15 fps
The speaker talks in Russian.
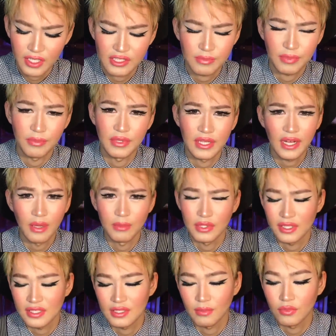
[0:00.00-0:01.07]
как вспоминаю,
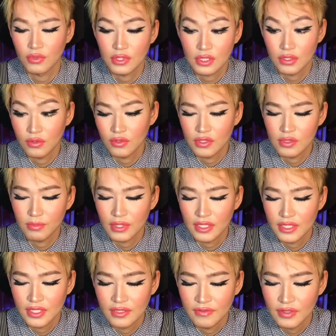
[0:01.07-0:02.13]
мне само становится
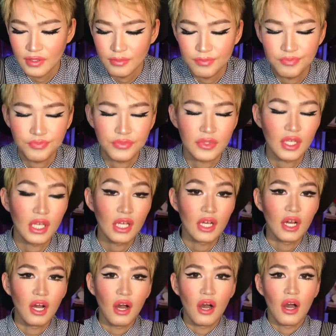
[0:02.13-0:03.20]
противно.
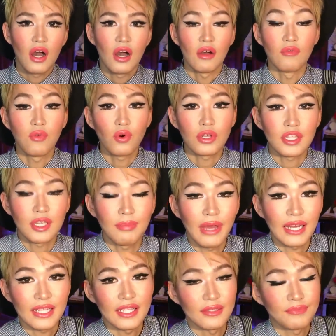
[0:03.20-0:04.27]
Вот,
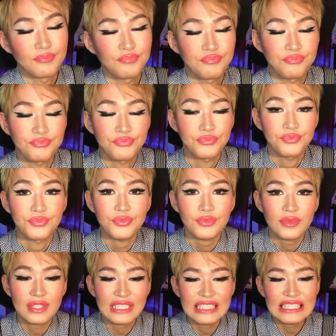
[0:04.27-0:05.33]
ребята,
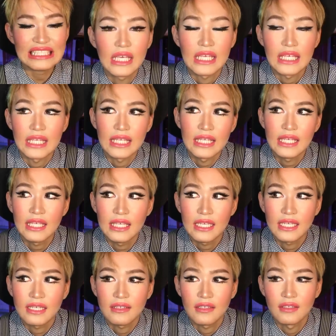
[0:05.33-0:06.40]

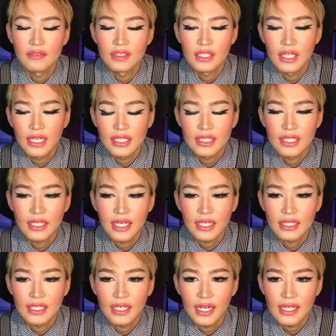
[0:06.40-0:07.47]
и, вы знаете,
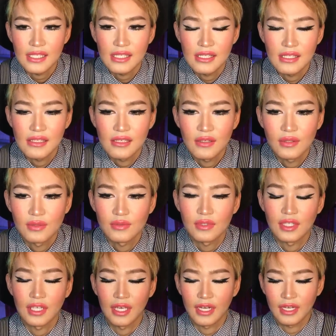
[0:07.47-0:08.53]
как-то раз
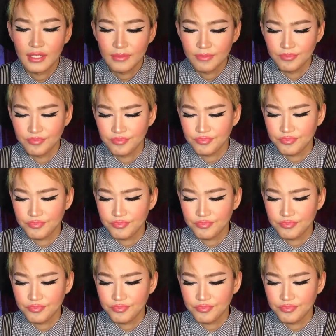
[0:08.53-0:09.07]
я